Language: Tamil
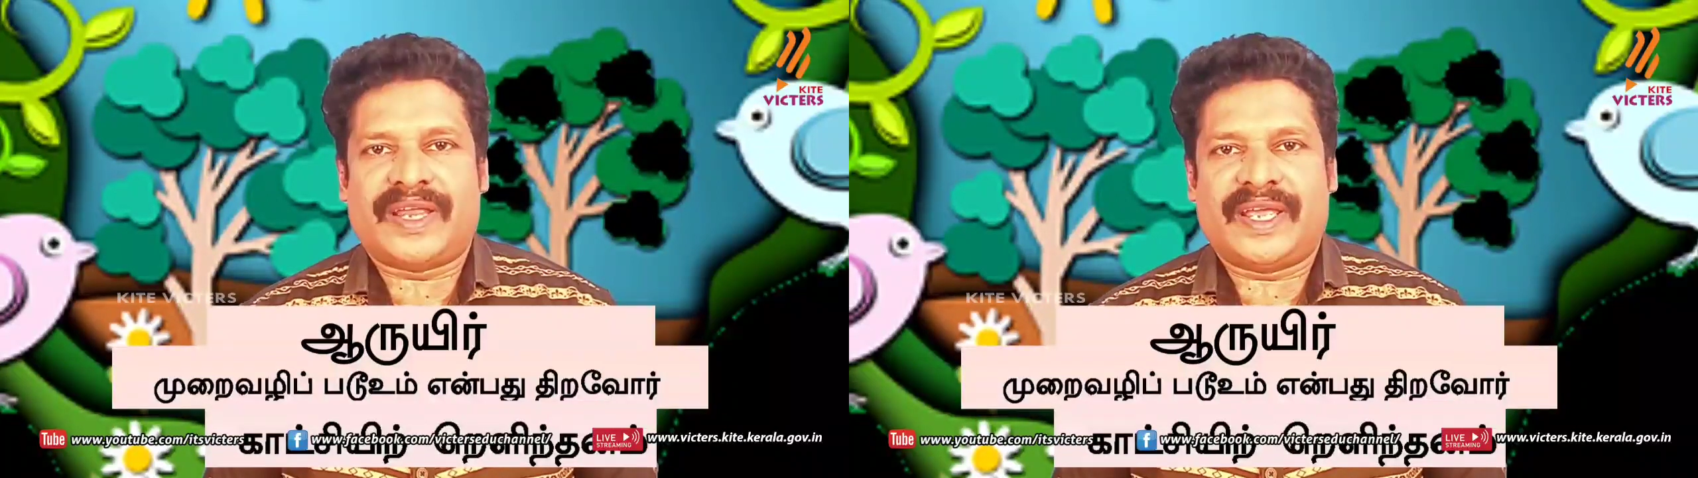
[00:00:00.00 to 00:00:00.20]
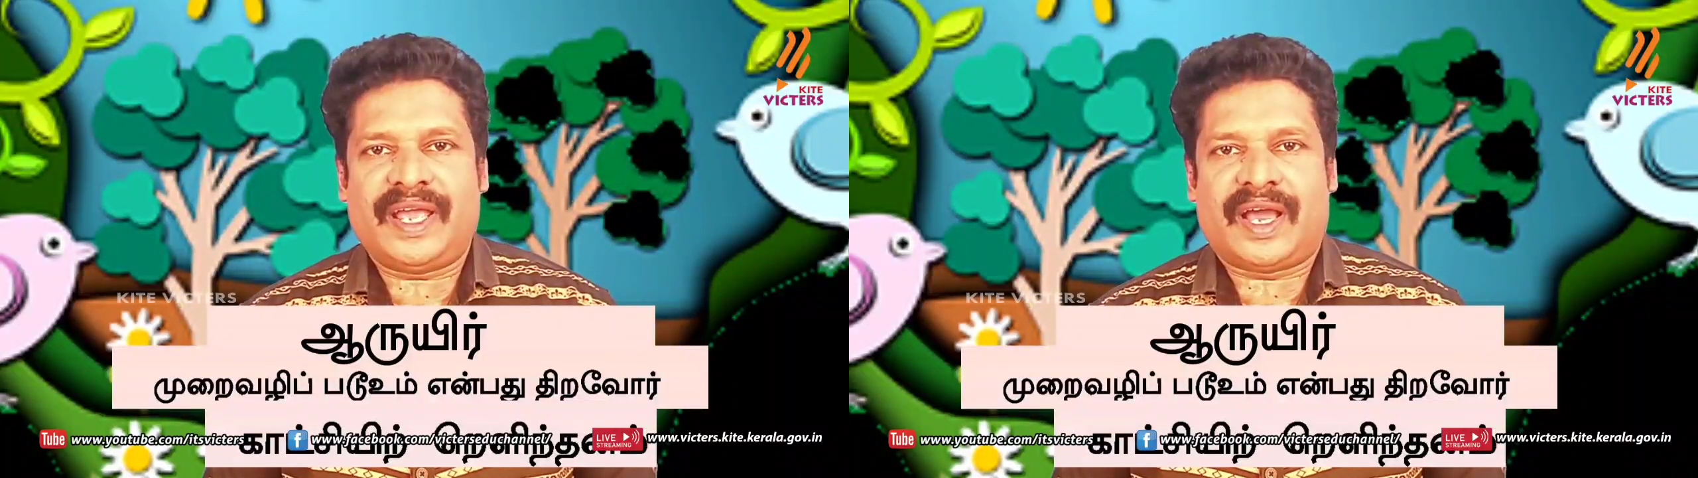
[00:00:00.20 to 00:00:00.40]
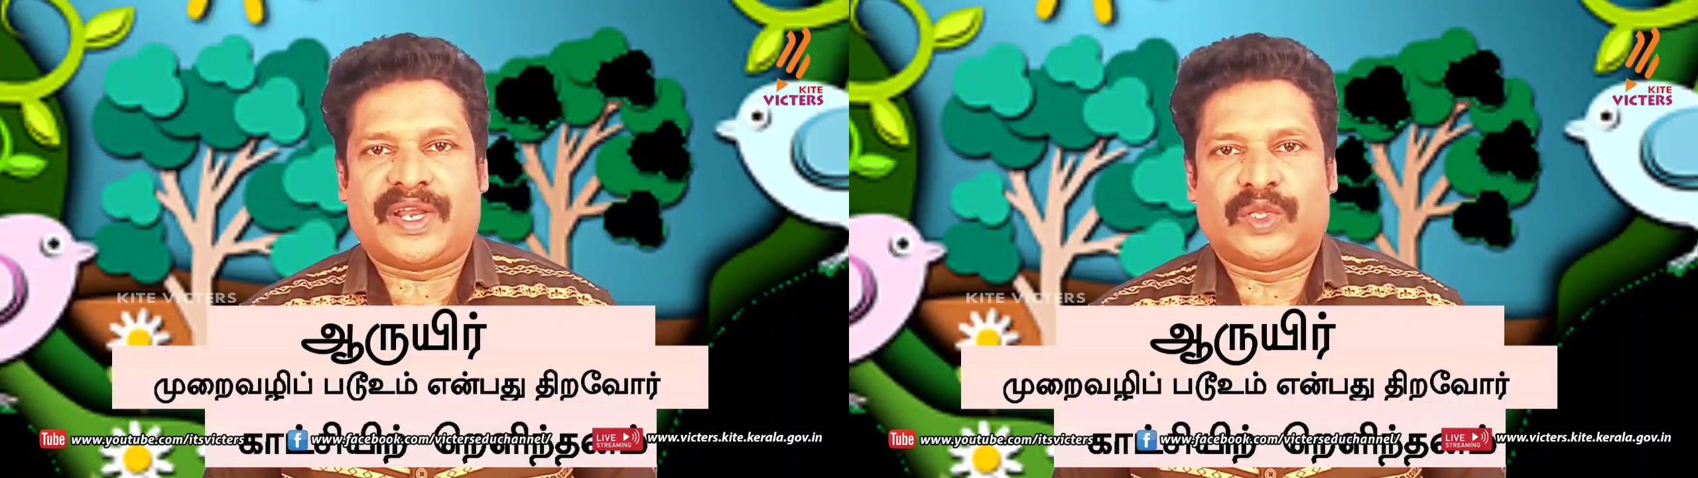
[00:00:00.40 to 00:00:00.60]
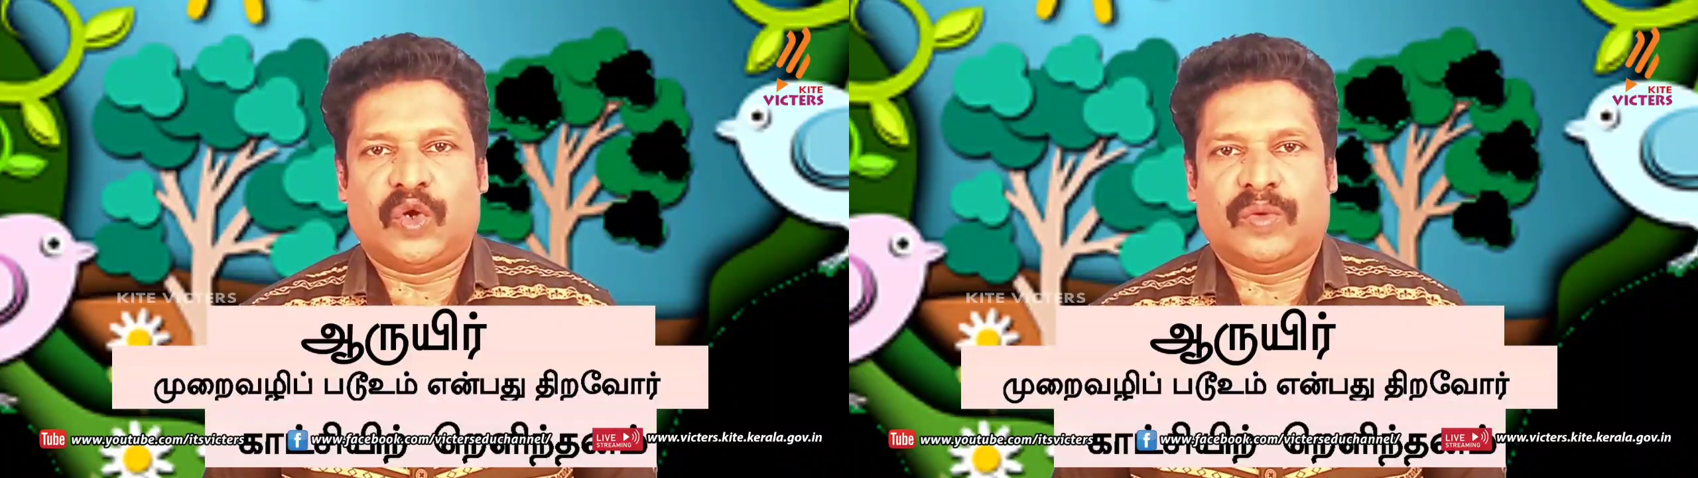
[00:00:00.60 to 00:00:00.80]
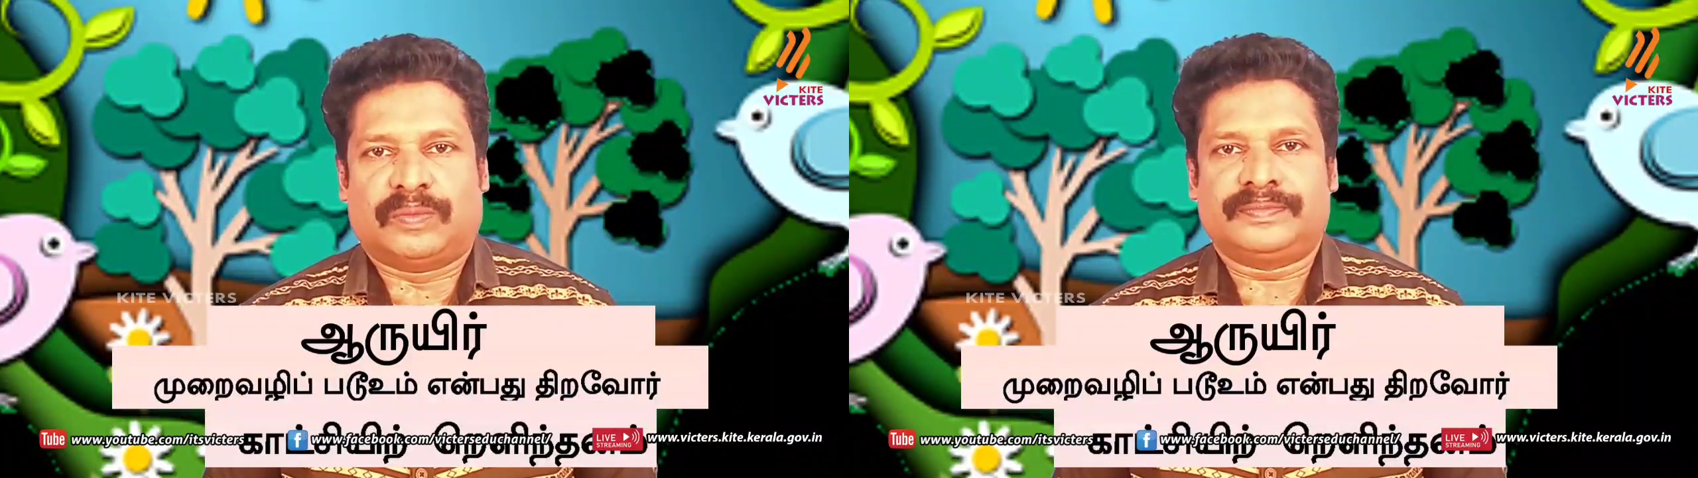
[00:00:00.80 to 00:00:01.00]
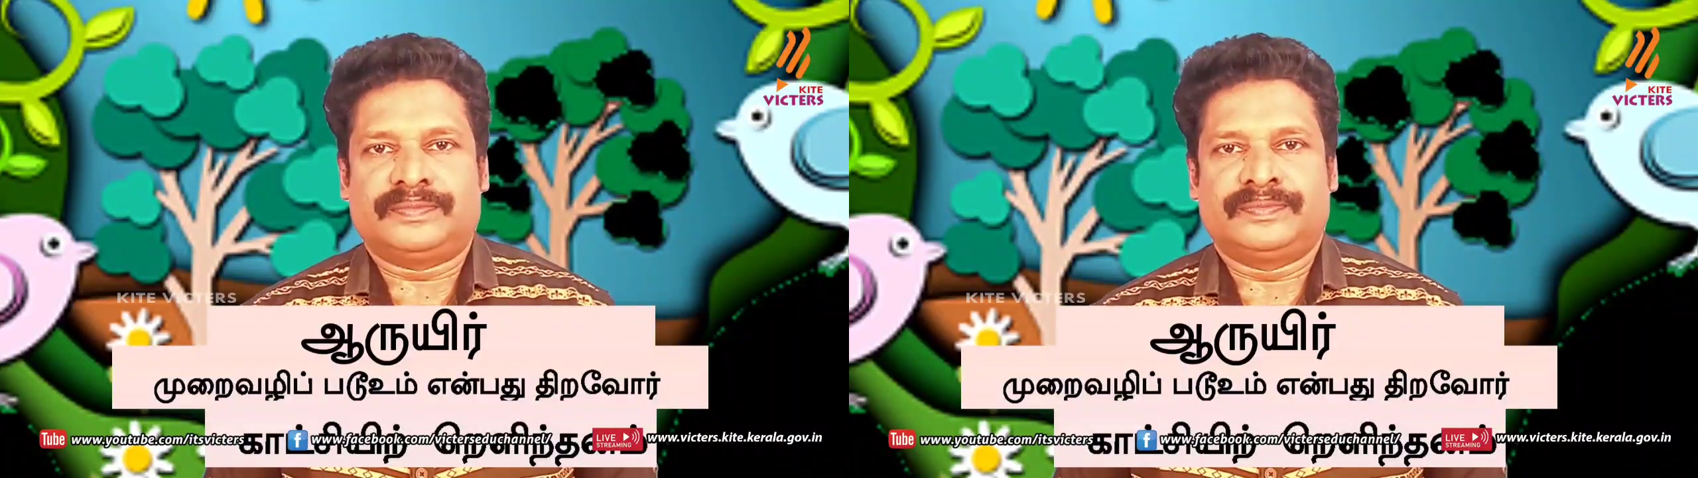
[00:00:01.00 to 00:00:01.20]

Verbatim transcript: படியே அறிந்தோம்